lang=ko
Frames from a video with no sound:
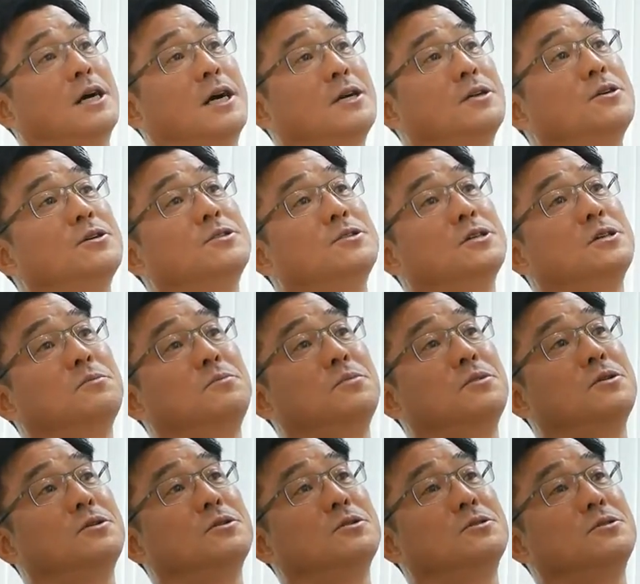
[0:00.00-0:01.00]

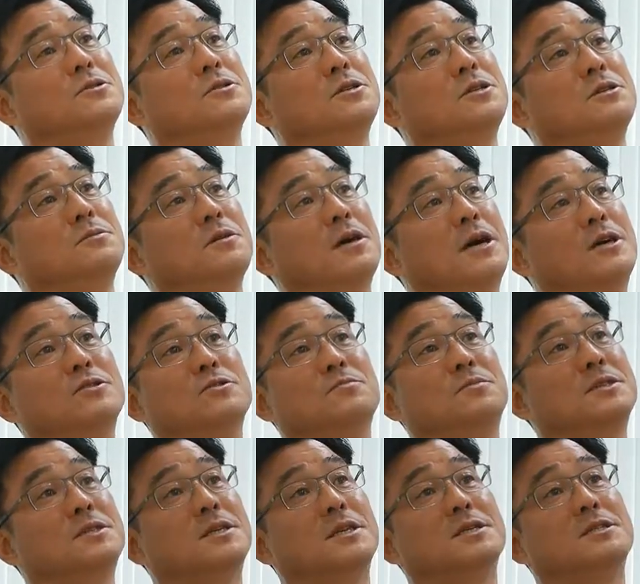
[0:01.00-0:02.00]
가격적인 면에서도 그렇게
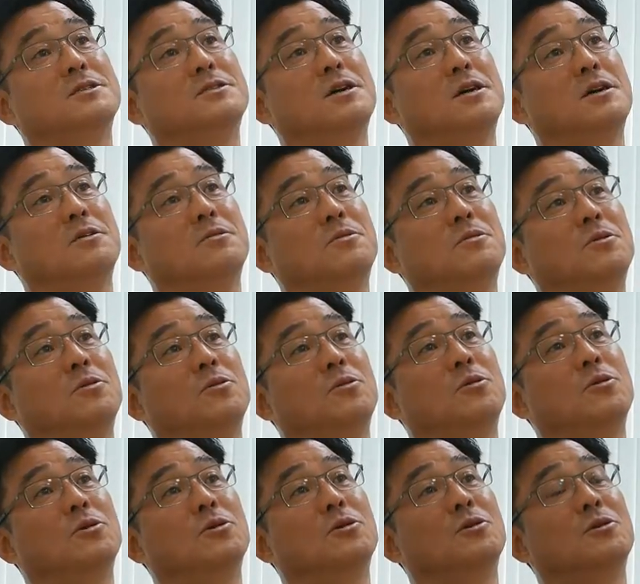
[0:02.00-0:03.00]
아주 비싸지도
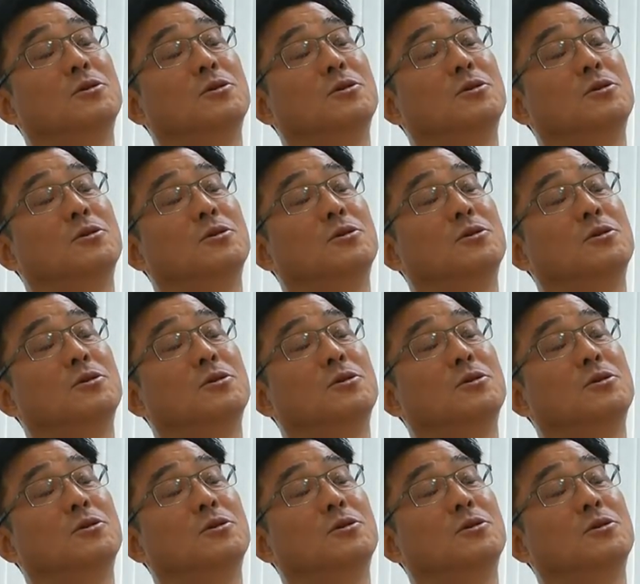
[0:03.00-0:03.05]
않고